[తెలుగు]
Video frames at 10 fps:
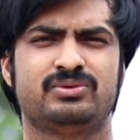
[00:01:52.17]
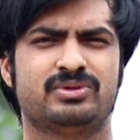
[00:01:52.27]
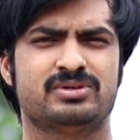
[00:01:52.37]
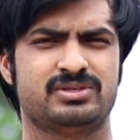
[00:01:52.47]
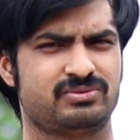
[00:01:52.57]
టూ
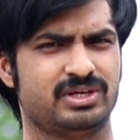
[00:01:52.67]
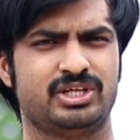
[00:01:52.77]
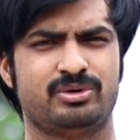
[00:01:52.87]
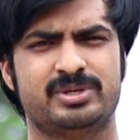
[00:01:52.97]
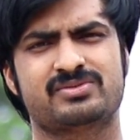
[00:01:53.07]
థౌజండ్
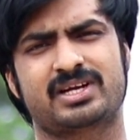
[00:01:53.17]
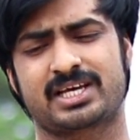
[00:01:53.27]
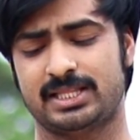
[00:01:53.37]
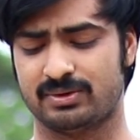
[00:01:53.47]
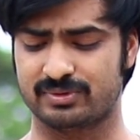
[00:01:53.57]
ట్వంటీ రూపీస్
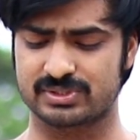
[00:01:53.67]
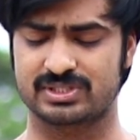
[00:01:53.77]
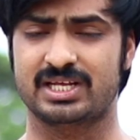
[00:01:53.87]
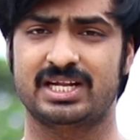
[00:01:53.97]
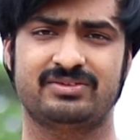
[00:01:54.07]
వరకు అయితే
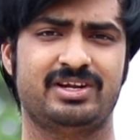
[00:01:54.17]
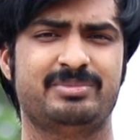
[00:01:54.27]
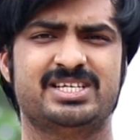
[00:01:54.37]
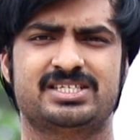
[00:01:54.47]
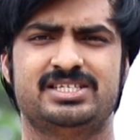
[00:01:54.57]
వస్తుంది అనేది
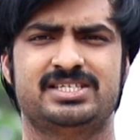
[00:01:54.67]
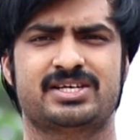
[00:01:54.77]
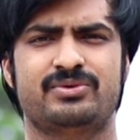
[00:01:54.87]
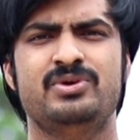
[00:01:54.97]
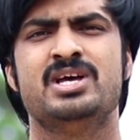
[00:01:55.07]
వీళ్ళు మెన్షన్
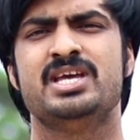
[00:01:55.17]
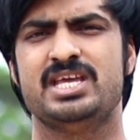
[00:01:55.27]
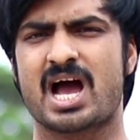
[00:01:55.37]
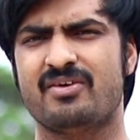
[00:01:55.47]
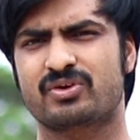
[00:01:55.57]
చేశారు
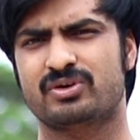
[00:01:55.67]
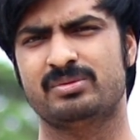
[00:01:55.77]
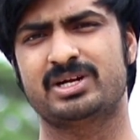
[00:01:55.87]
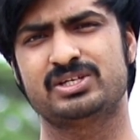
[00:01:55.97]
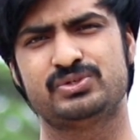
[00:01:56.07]
ఈ ఆఫర్
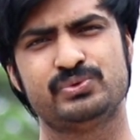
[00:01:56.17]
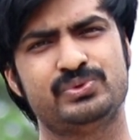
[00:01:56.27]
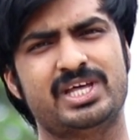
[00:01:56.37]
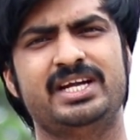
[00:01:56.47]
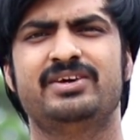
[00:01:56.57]
కూడా మనకి
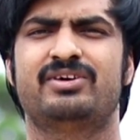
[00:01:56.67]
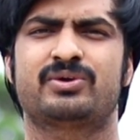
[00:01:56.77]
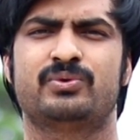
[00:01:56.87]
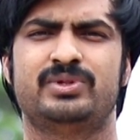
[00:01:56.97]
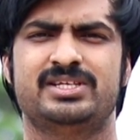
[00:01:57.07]
జూన్ థర్టీ
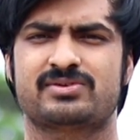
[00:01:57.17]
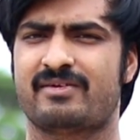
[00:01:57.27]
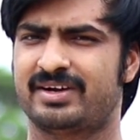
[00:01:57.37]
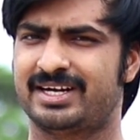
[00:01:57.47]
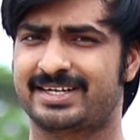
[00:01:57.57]
వరకు ఉంది సో
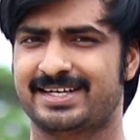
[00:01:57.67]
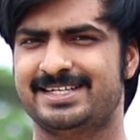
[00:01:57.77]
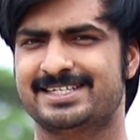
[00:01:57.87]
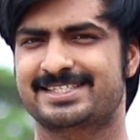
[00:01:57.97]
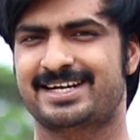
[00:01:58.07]
ఎవరైనా ట్రై
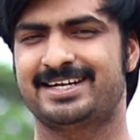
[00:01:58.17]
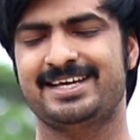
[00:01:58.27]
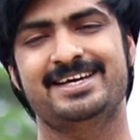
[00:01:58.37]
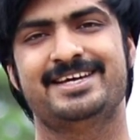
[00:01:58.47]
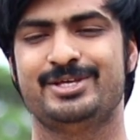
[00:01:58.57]

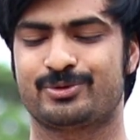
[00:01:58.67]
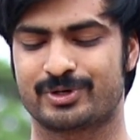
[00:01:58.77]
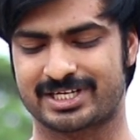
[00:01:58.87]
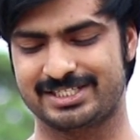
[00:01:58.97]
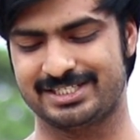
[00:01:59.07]
చేస్తారంటే ఇది
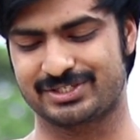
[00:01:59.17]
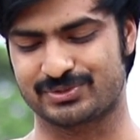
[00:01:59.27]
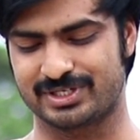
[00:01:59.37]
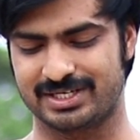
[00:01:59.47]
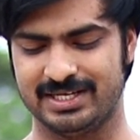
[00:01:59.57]
కూడా ట్రై చేసి
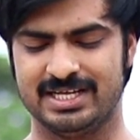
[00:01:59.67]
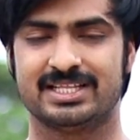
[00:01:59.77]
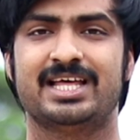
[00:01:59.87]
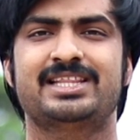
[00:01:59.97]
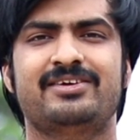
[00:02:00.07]
చూడండి
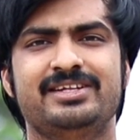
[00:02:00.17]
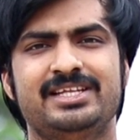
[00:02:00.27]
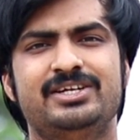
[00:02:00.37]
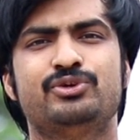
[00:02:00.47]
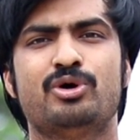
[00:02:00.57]
దాని తర్వాత
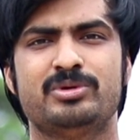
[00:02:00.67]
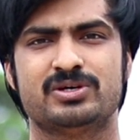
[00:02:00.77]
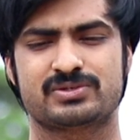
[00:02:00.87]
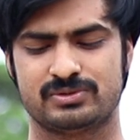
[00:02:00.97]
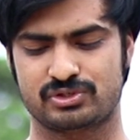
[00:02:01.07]
నేను
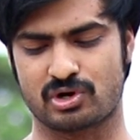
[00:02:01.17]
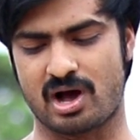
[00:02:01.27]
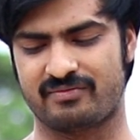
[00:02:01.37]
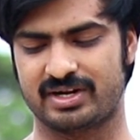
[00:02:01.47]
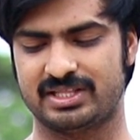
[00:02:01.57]
డోమినోస్ నుంచి ఒక
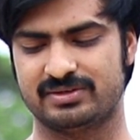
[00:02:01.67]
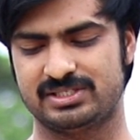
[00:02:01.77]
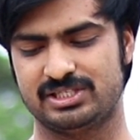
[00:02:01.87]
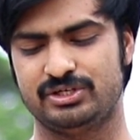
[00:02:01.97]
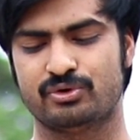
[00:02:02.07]
ఆఫర్ అయితే
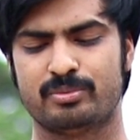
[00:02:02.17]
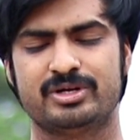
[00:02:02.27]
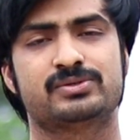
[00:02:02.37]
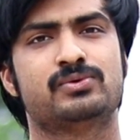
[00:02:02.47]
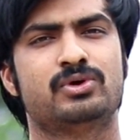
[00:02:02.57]
వచ్చింది ఈ
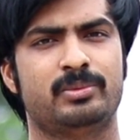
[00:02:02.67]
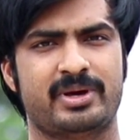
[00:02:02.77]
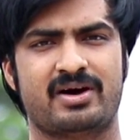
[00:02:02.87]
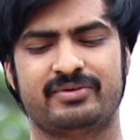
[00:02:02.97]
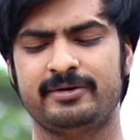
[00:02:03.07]
డోమినోస్ గూగుల్
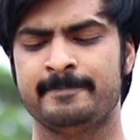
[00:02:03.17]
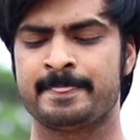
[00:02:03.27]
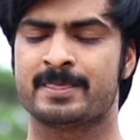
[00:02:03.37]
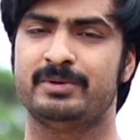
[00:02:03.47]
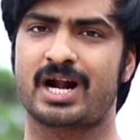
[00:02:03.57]
పే ఆఫర్
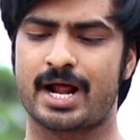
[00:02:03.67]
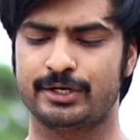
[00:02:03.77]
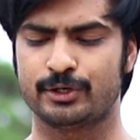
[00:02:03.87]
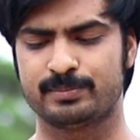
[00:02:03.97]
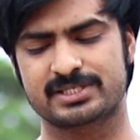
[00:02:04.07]
మీరు
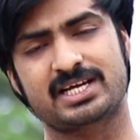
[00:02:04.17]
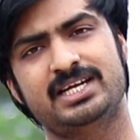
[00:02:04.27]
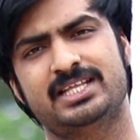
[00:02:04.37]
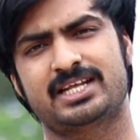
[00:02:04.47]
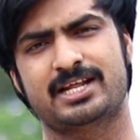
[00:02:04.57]
హండ్రెడ్ రూపీస్
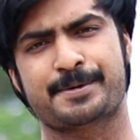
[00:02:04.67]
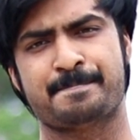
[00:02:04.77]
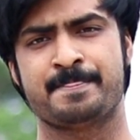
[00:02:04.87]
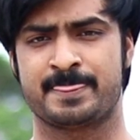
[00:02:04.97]
కంటే ఏదైనా